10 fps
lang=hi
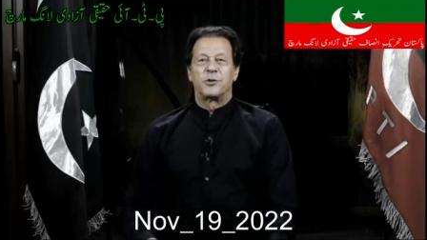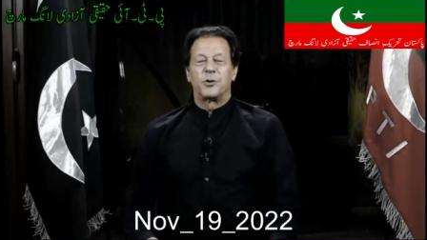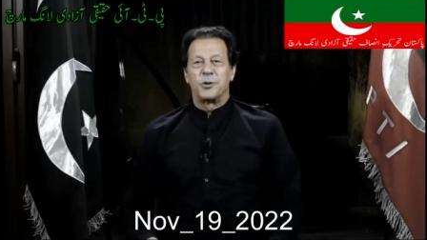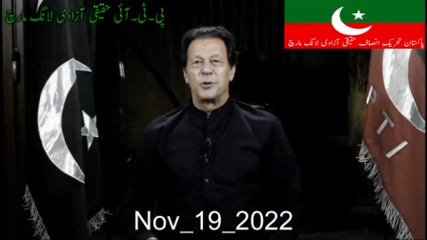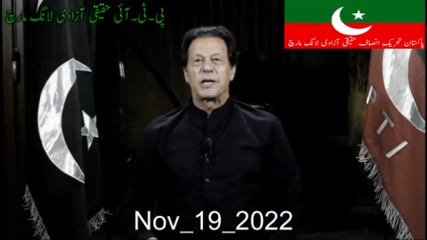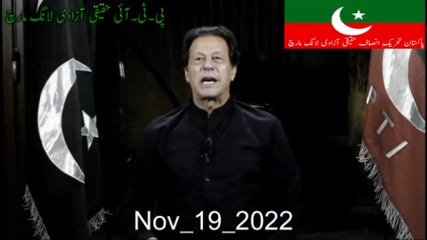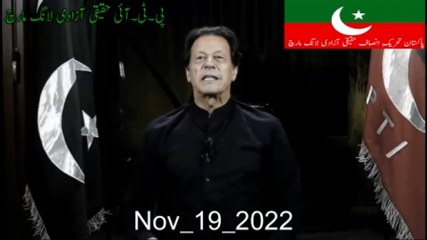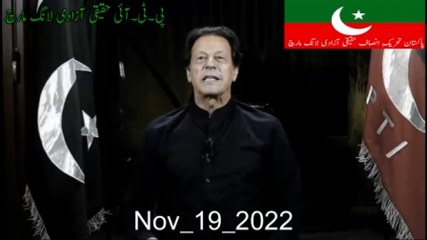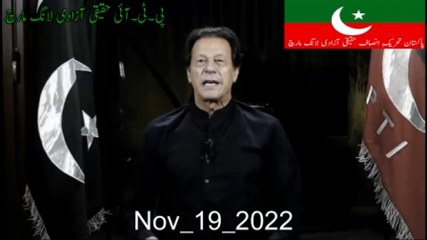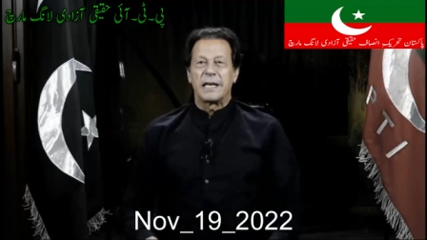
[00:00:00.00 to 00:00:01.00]
जो
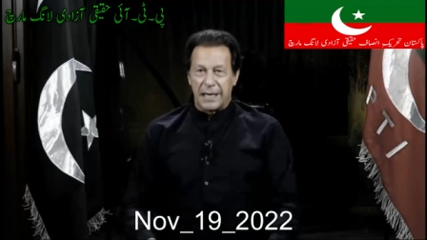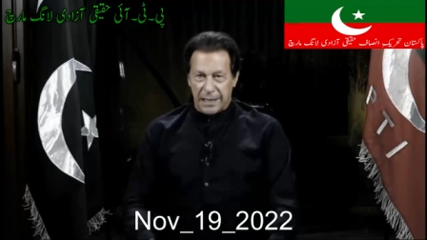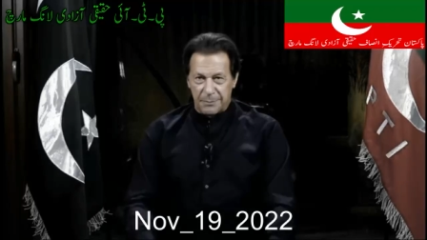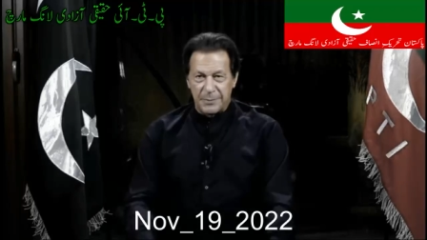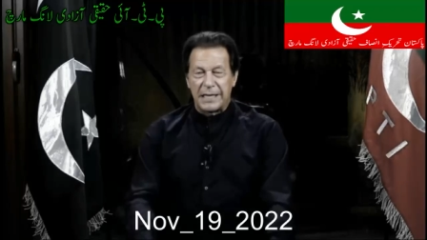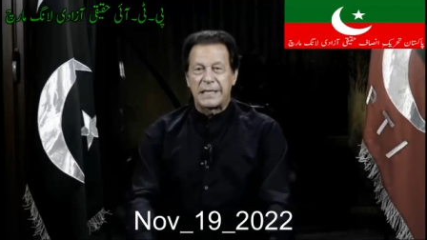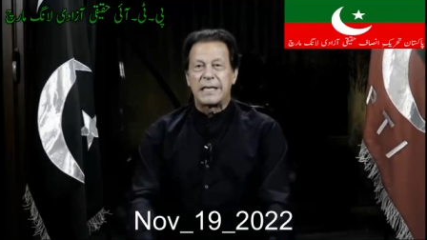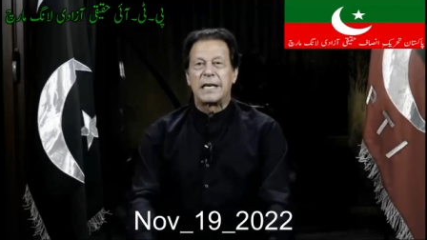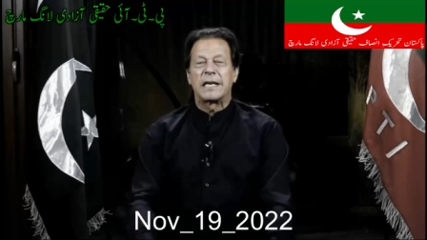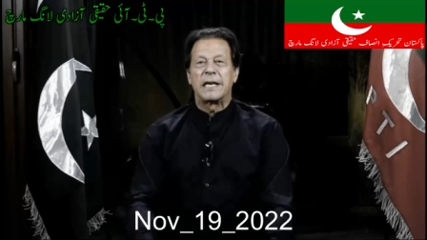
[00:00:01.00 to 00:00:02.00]
कातलाना हमला
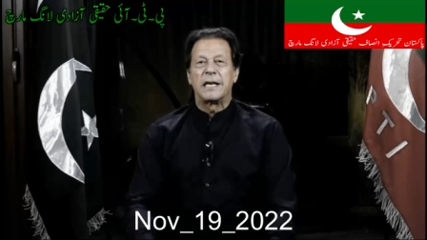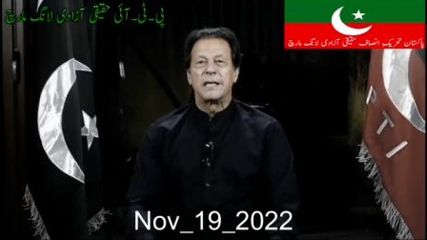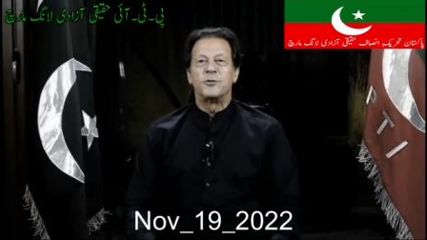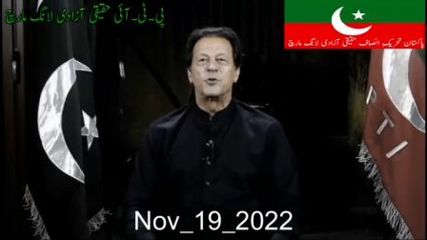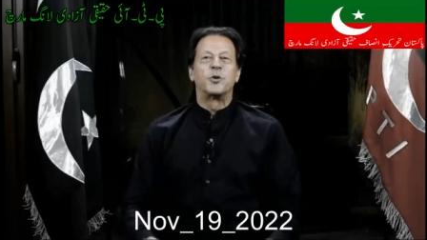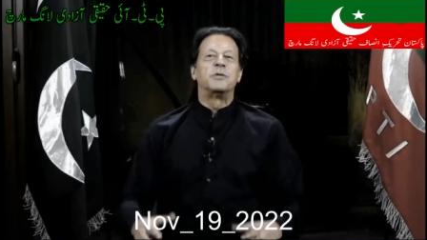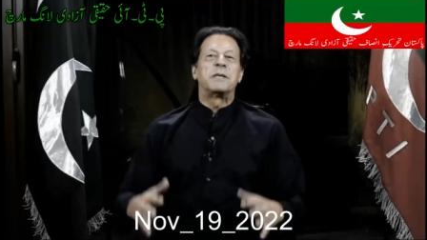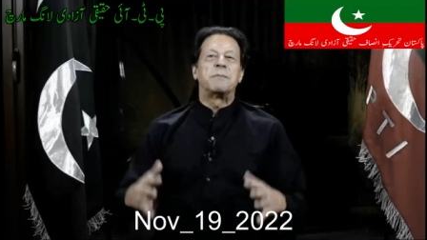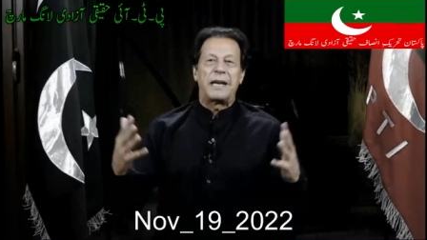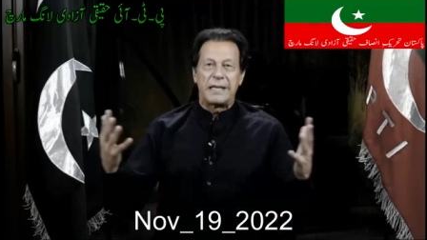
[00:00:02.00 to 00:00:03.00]
किया गया जो
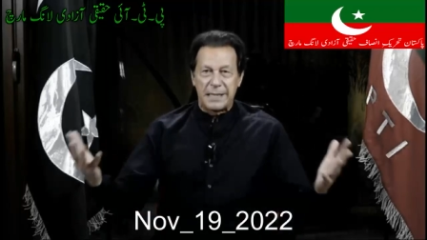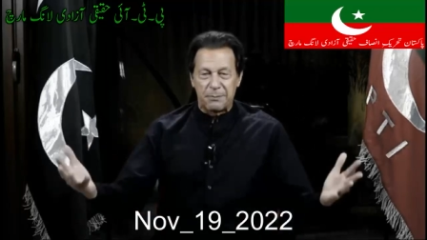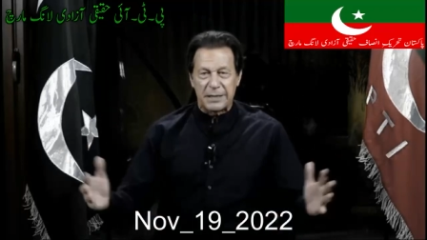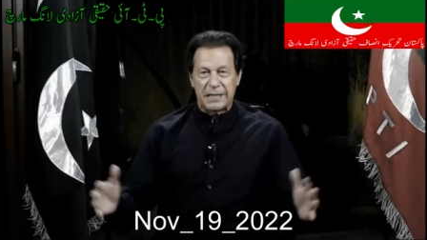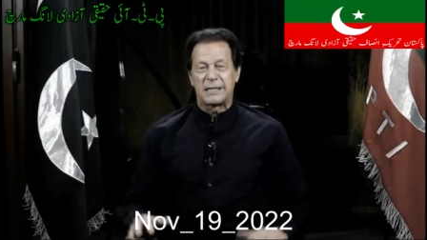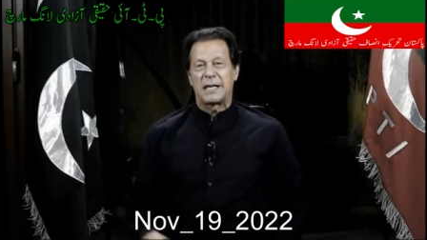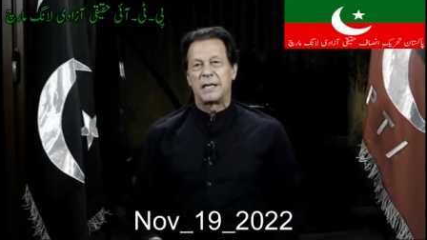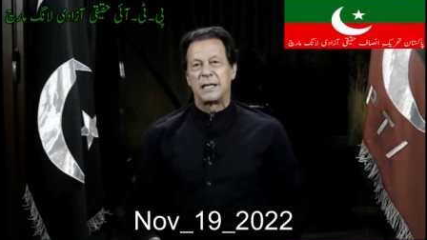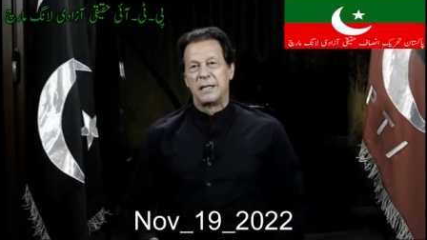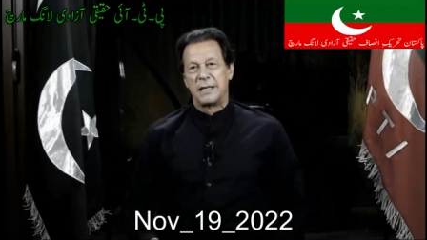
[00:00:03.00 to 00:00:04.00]
मुझे पहले से ही पता था
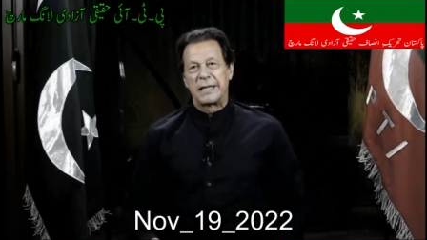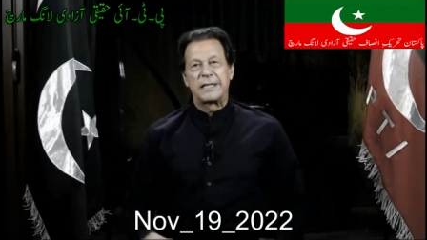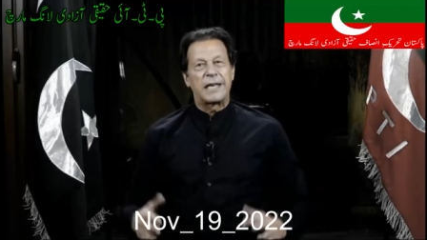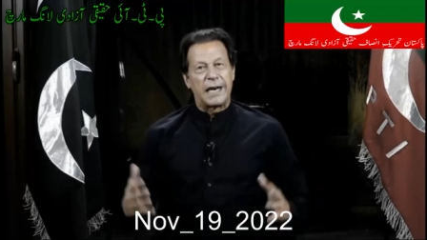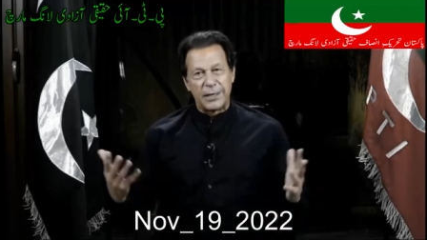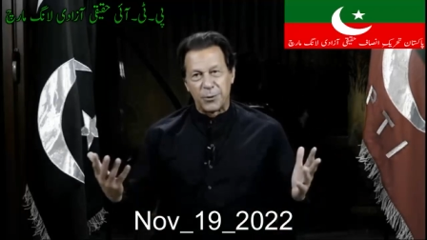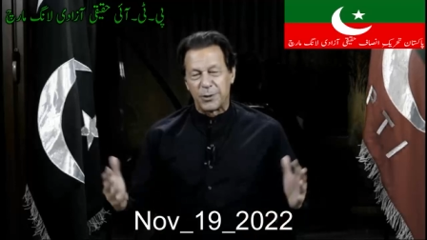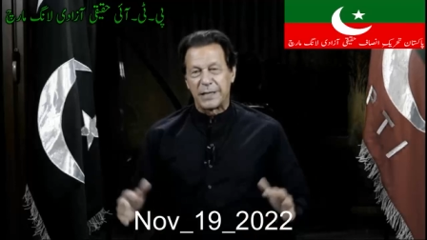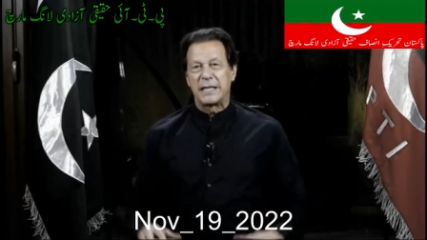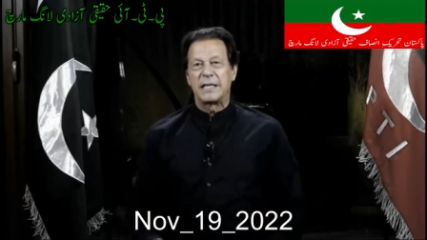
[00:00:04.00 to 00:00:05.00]
कि तैयारी हो
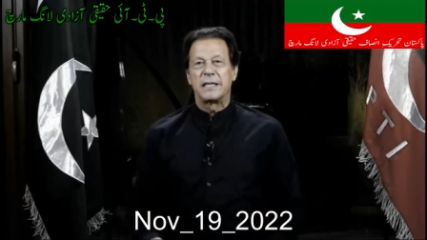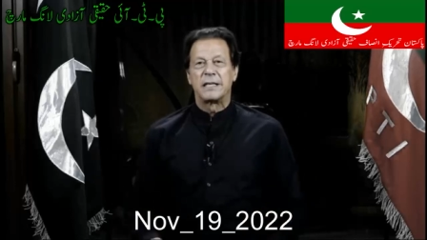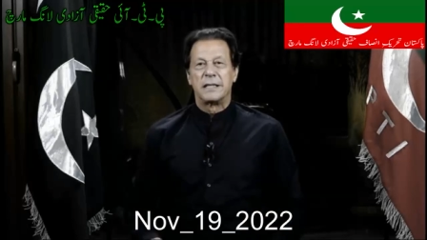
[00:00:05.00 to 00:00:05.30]
रही है